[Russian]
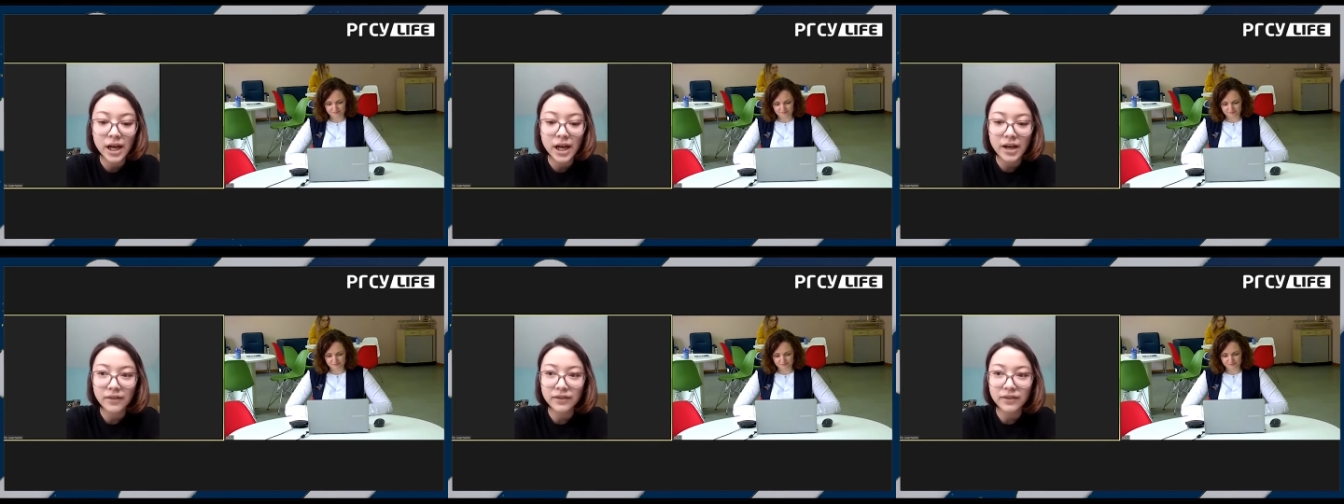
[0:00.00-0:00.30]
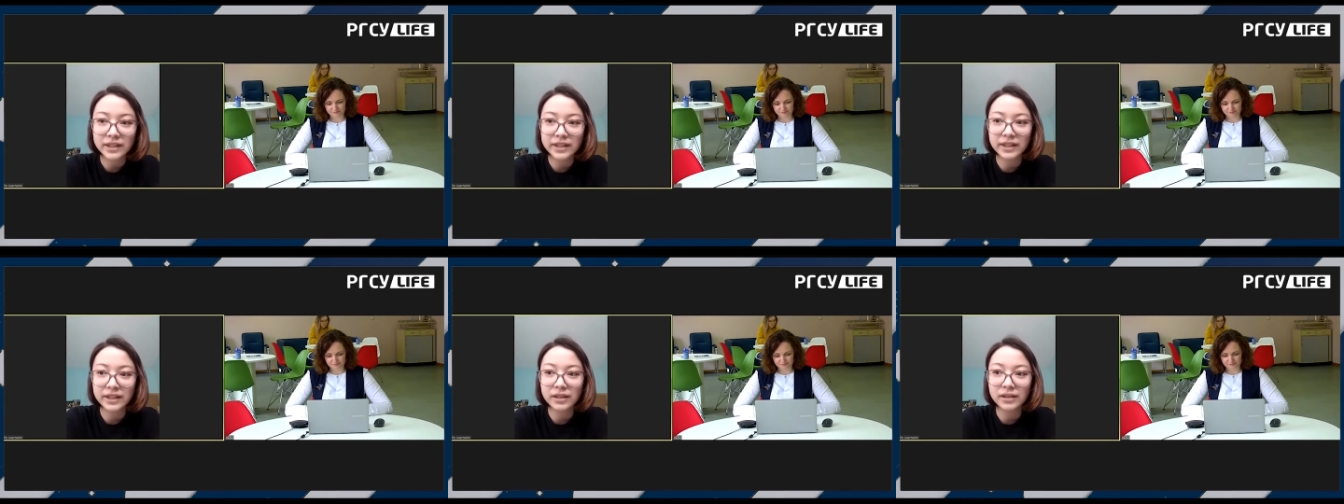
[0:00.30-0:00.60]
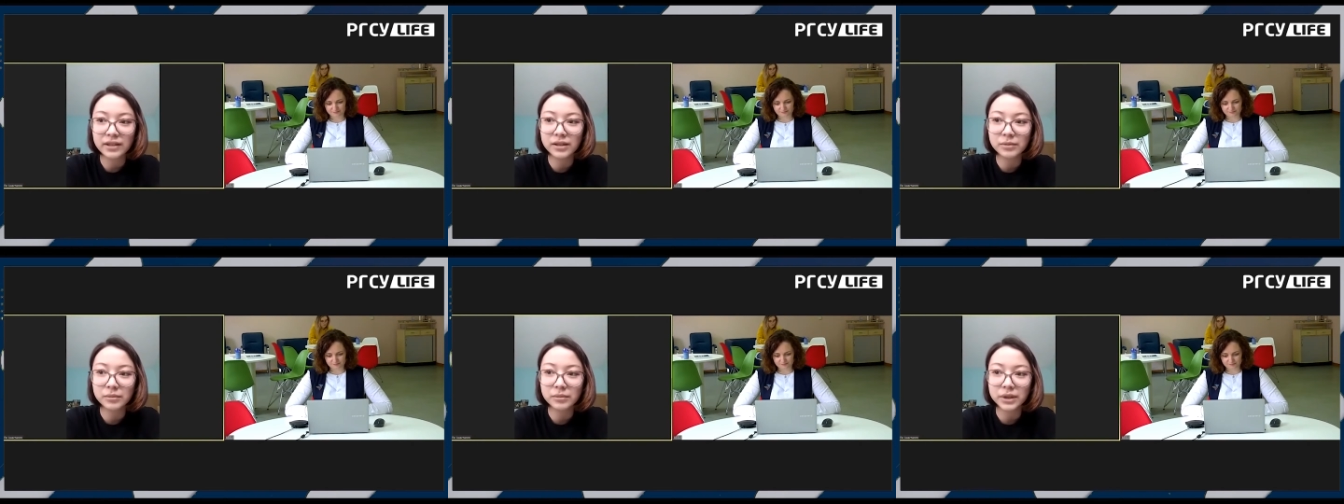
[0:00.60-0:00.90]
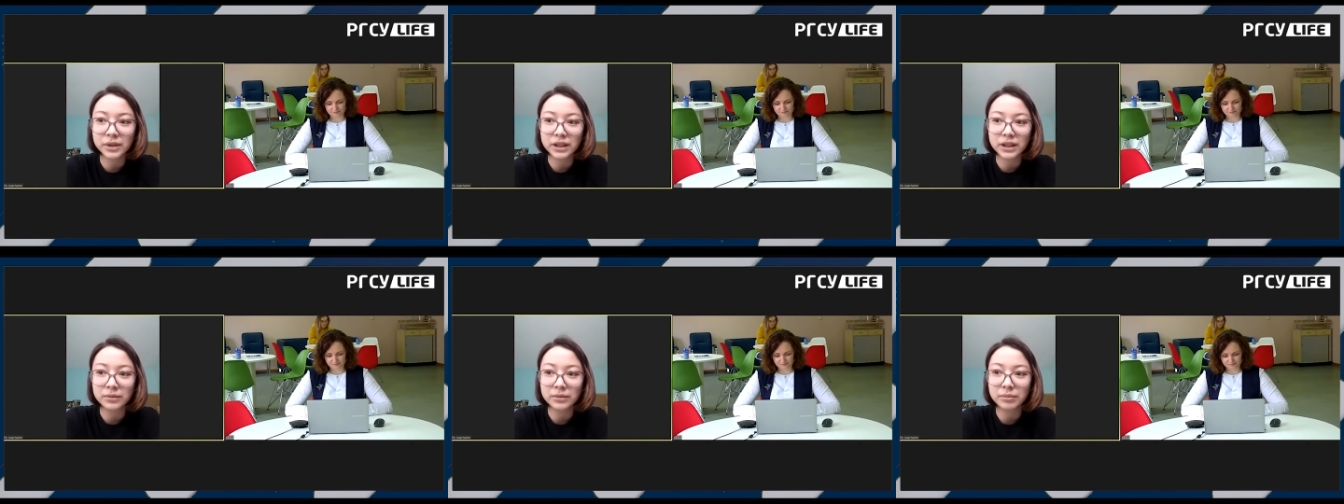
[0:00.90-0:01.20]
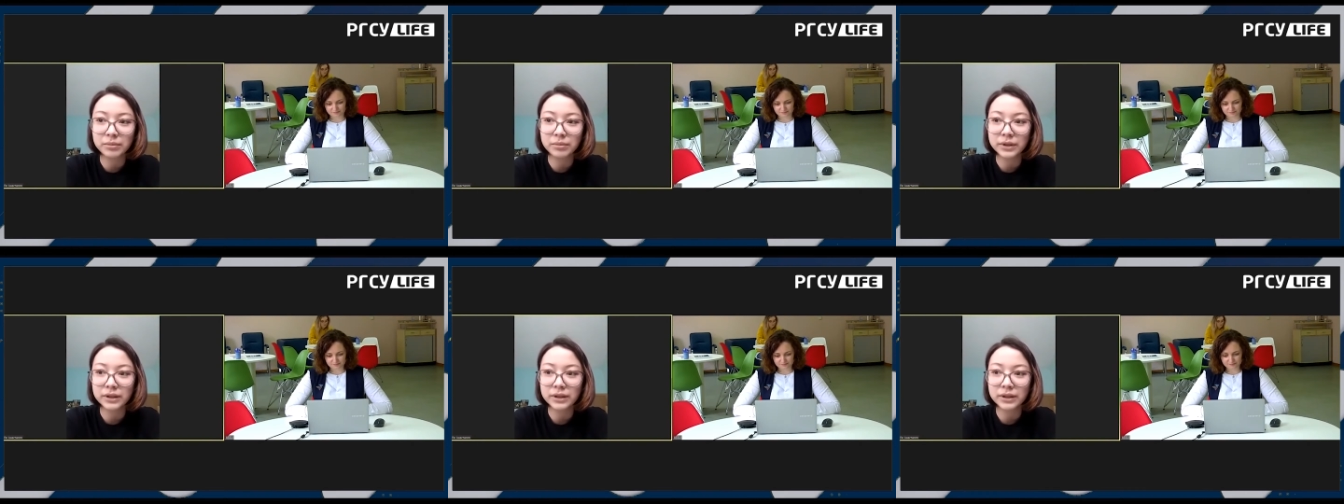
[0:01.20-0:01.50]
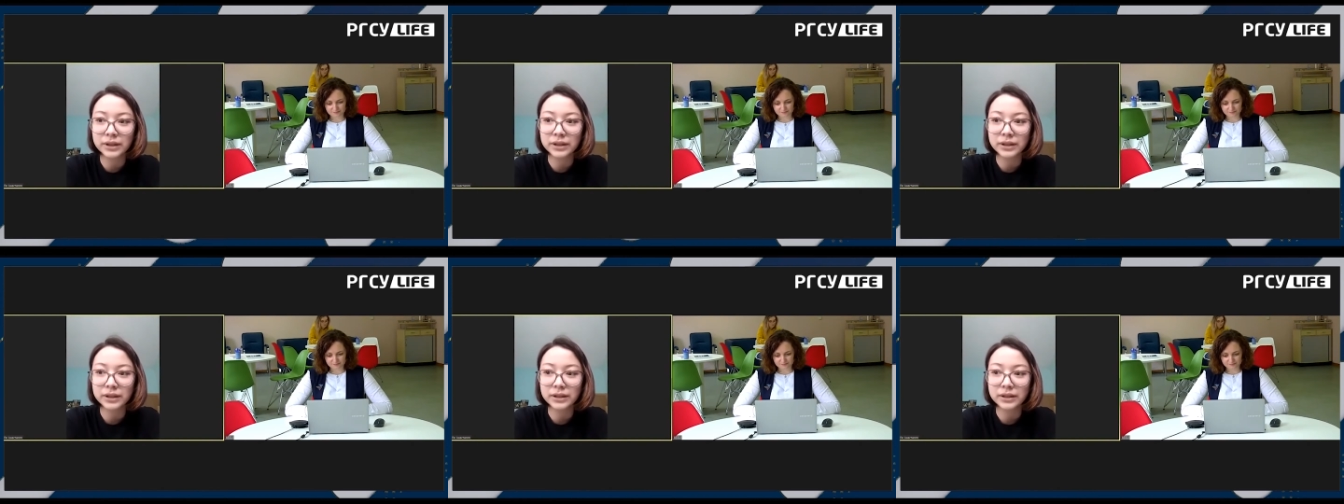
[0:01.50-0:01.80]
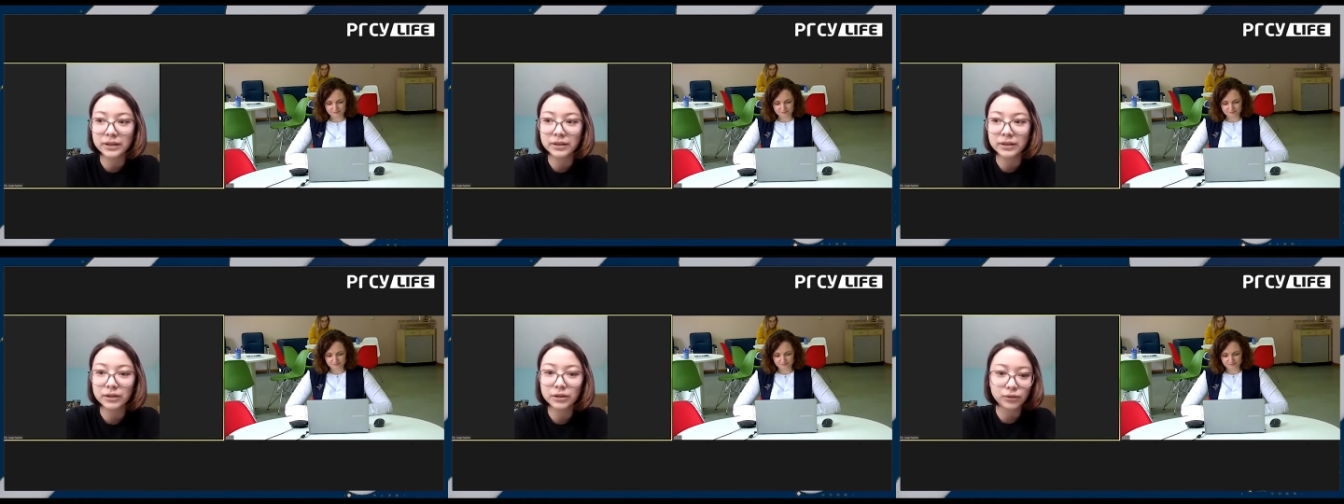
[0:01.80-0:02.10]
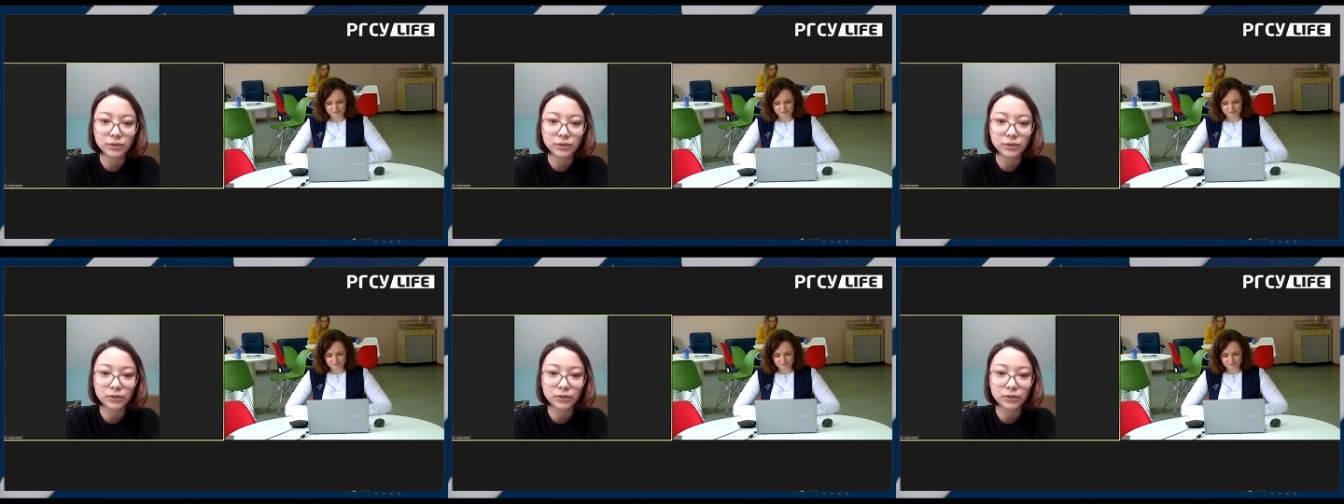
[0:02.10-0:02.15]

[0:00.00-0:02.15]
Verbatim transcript: В целом это было